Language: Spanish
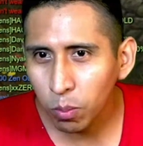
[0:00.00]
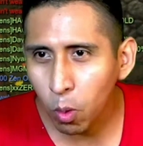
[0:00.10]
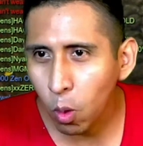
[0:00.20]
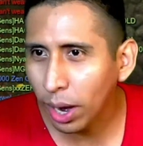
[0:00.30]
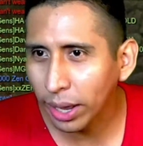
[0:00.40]

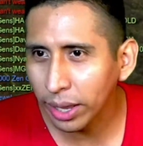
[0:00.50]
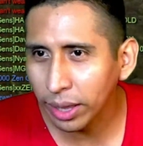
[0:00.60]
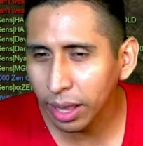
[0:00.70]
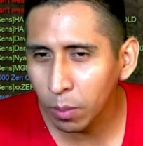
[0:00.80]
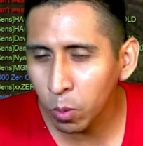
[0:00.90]
bug
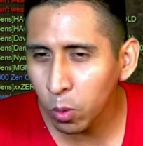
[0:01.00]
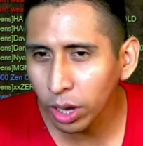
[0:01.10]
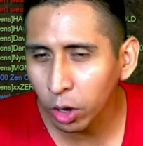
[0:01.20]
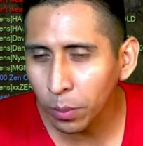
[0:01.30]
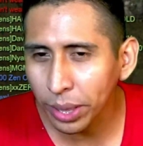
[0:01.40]
ahí del Mu
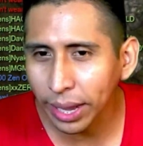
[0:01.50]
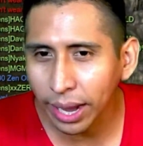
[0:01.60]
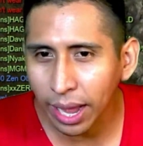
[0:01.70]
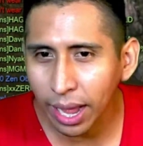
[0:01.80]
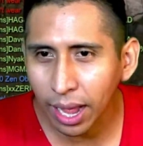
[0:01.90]
que no me
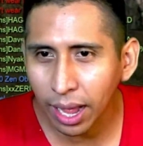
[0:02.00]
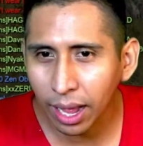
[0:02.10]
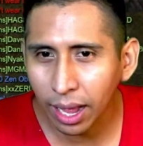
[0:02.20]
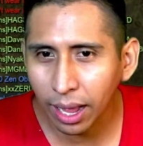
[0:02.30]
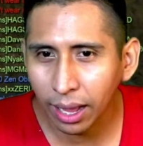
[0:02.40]

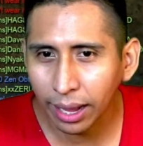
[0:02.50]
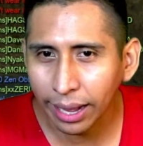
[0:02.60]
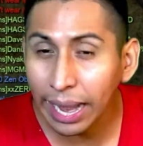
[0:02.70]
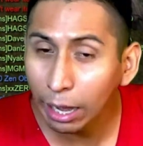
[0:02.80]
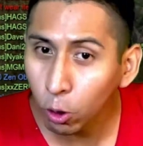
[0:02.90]
deja
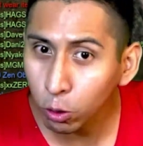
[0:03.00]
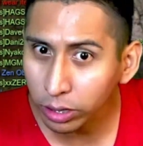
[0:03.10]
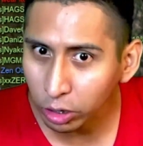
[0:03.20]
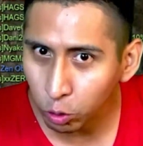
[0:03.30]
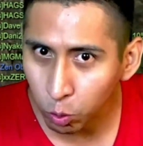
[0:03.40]
ganar cosas